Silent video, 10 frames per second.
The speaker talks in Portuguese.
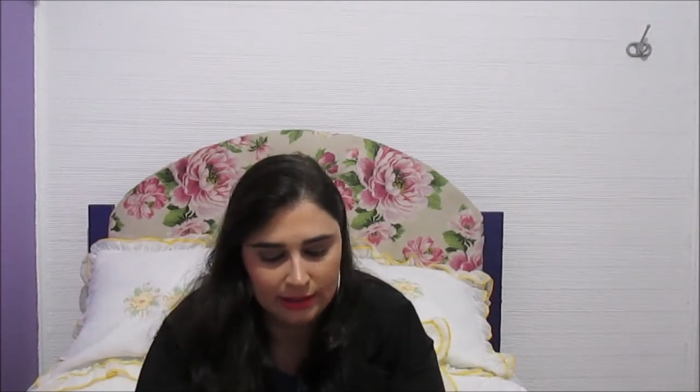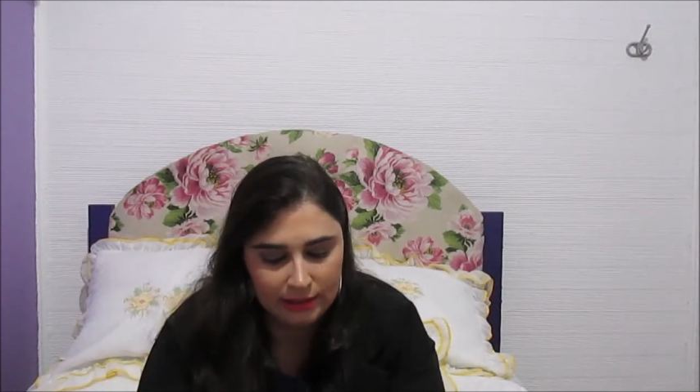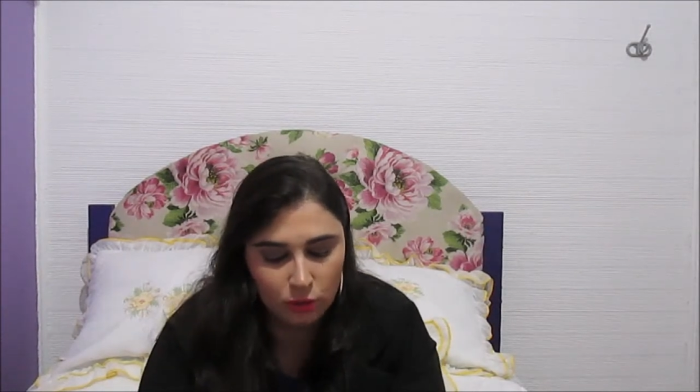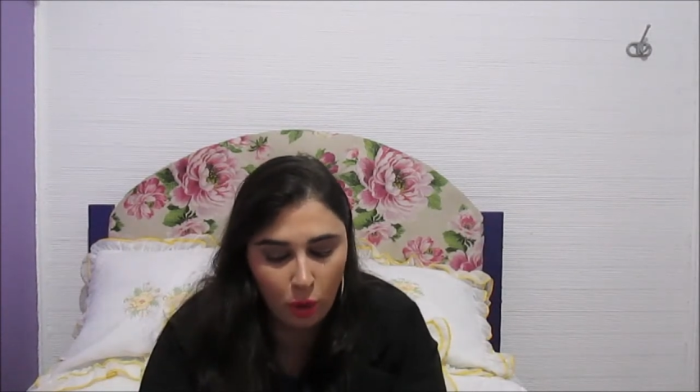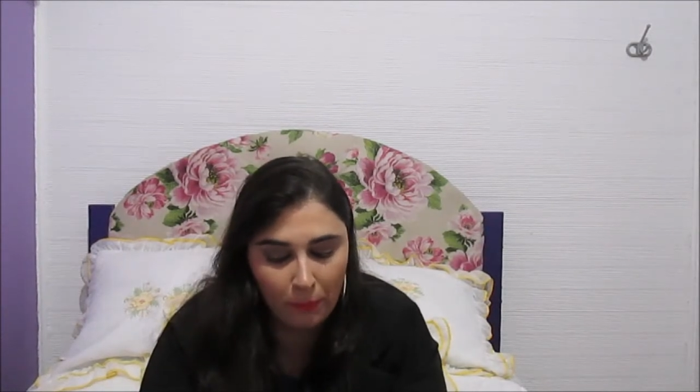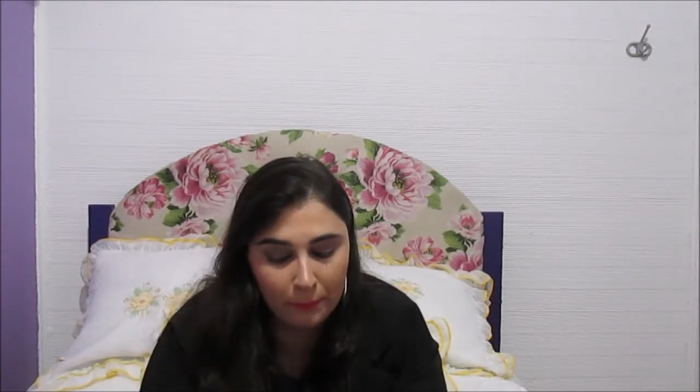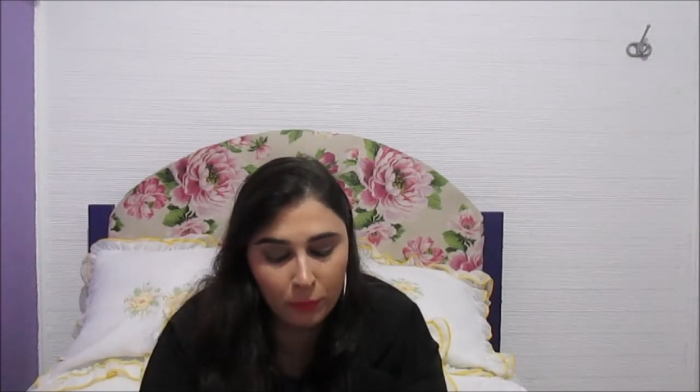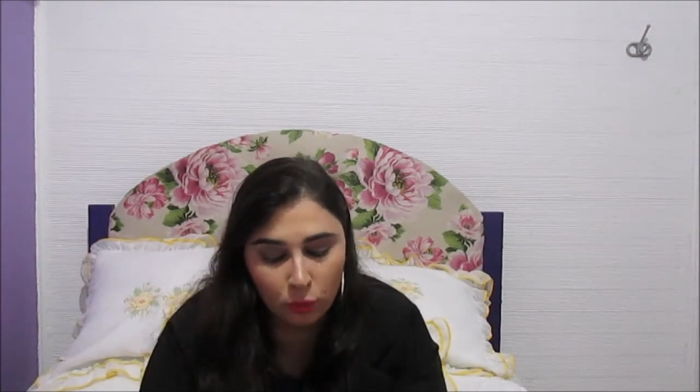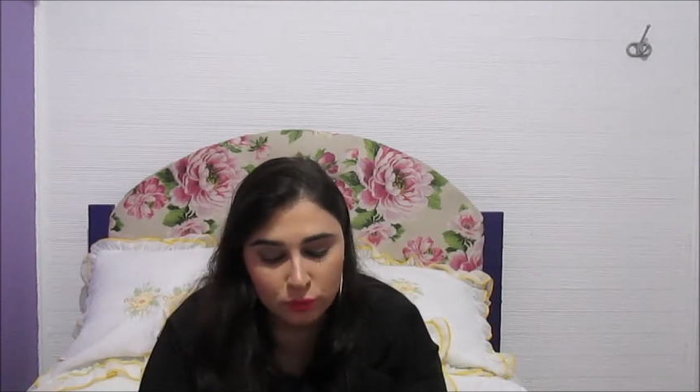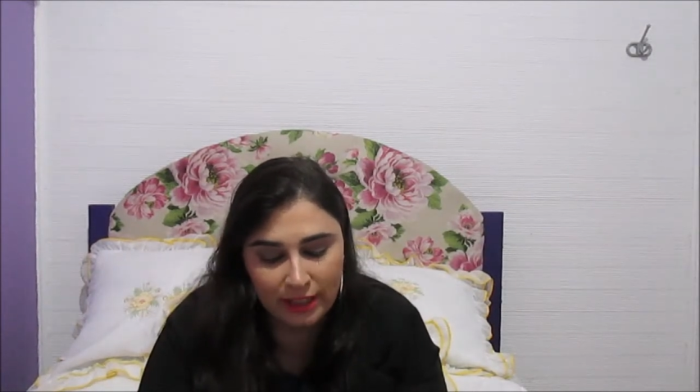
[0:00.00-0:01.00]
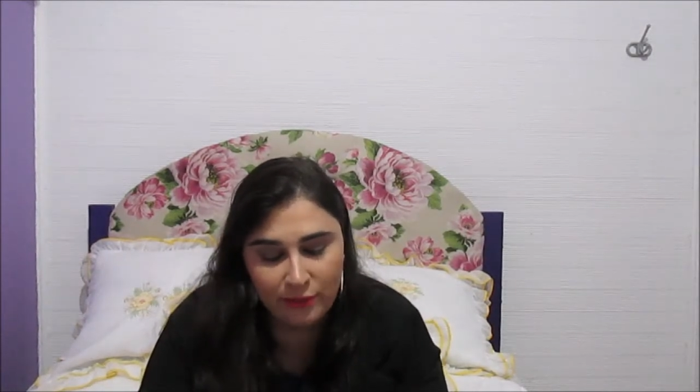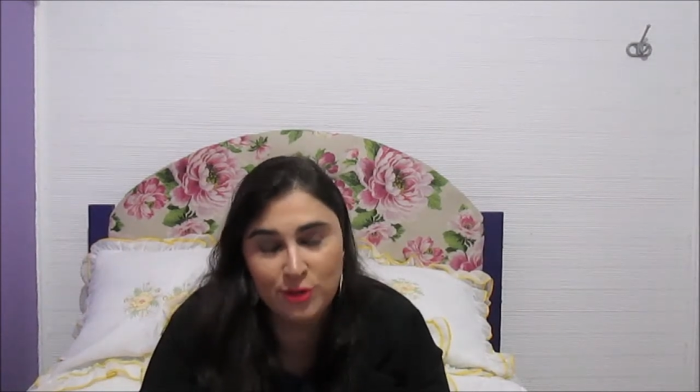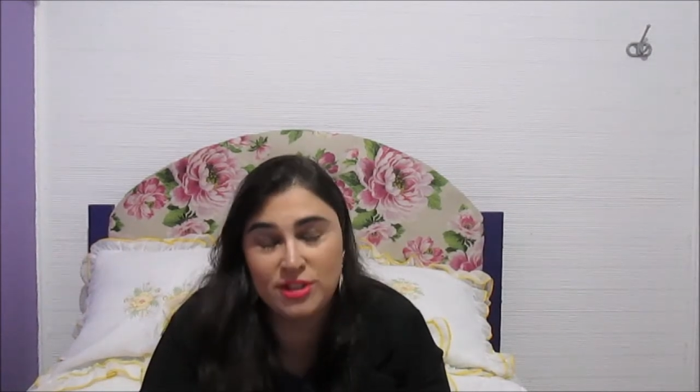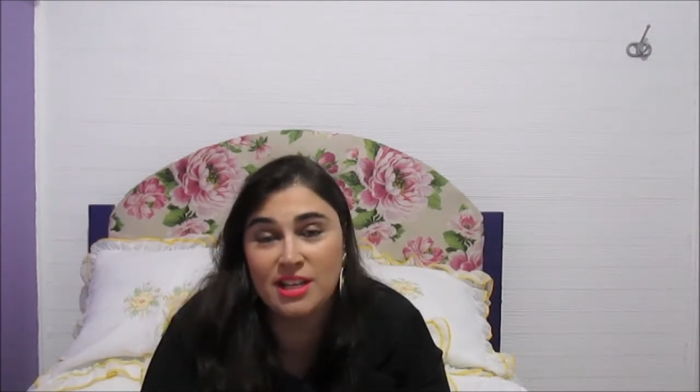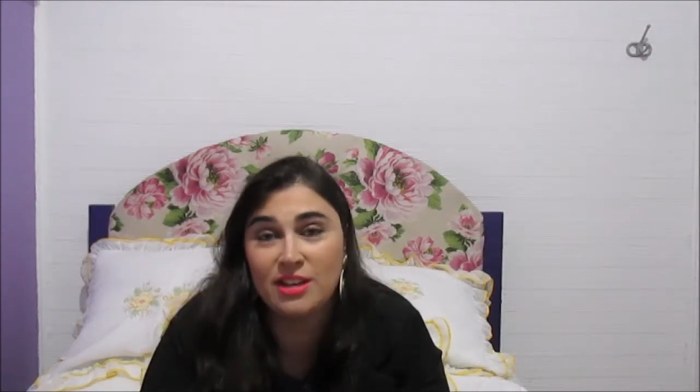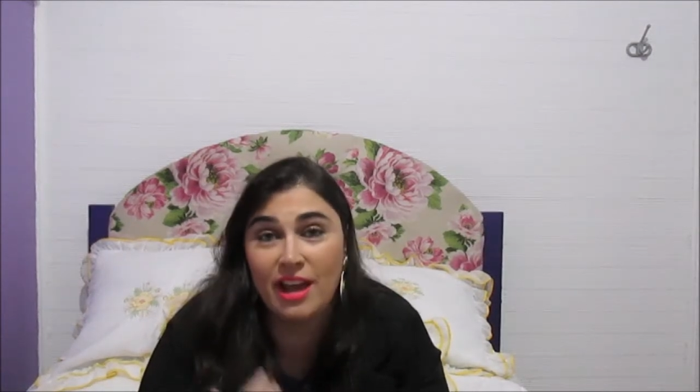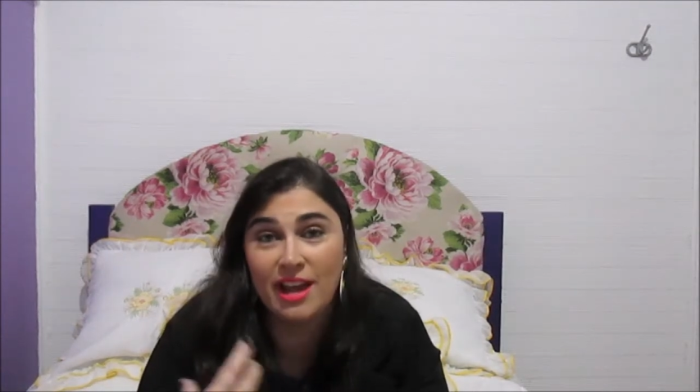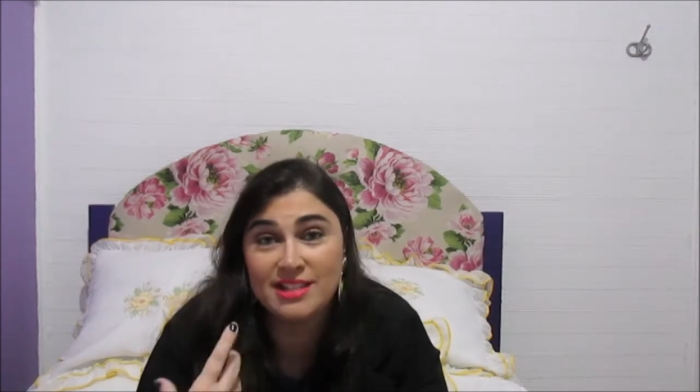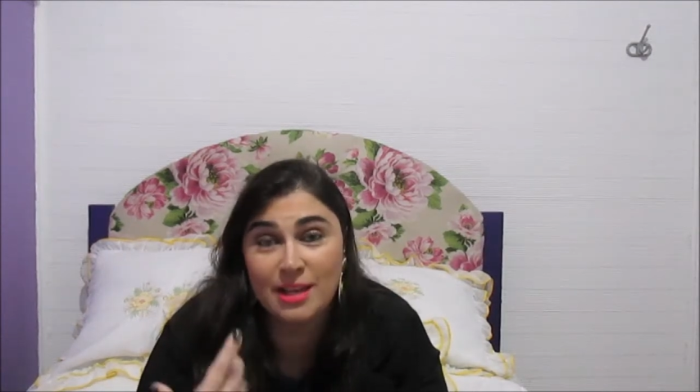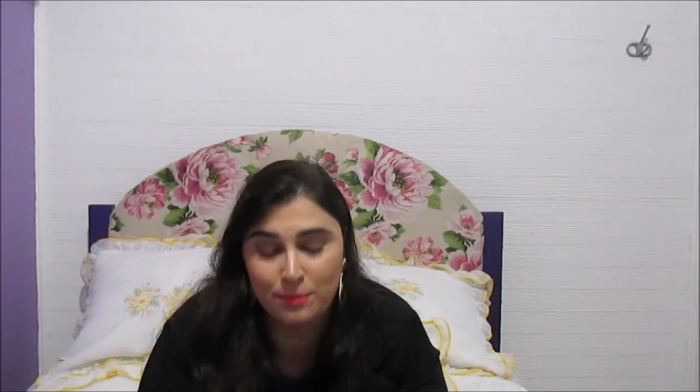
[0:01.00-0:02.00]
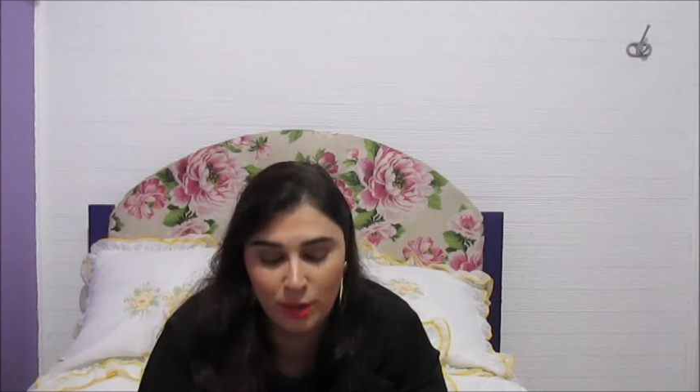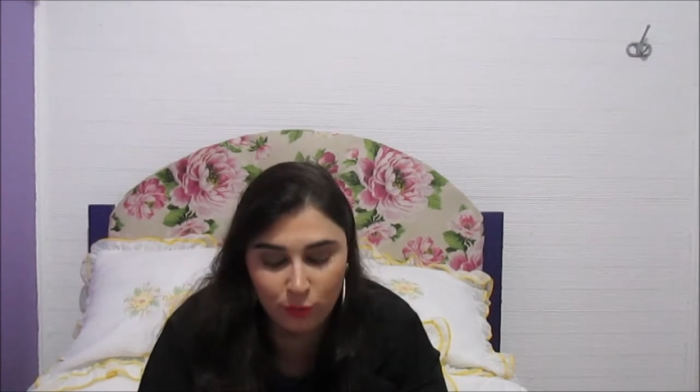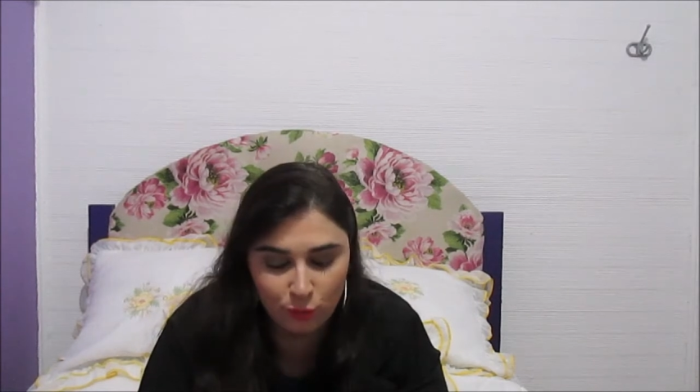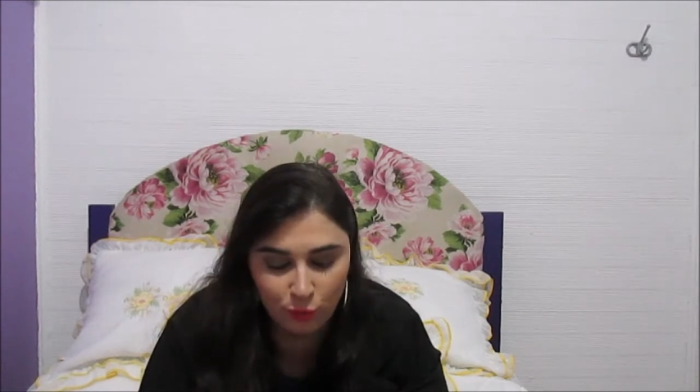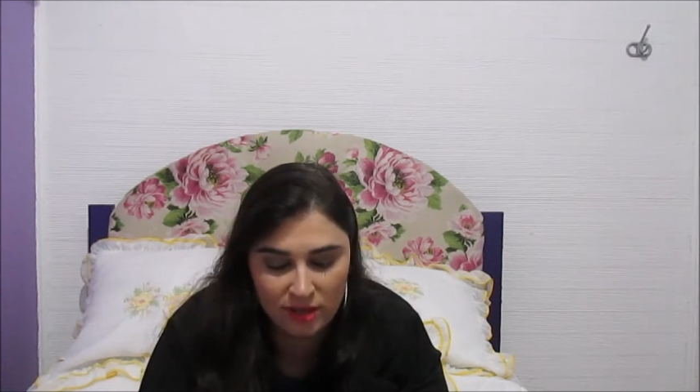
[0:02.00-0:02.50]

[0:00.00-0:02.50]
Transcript: E como é bom, né, você receber um,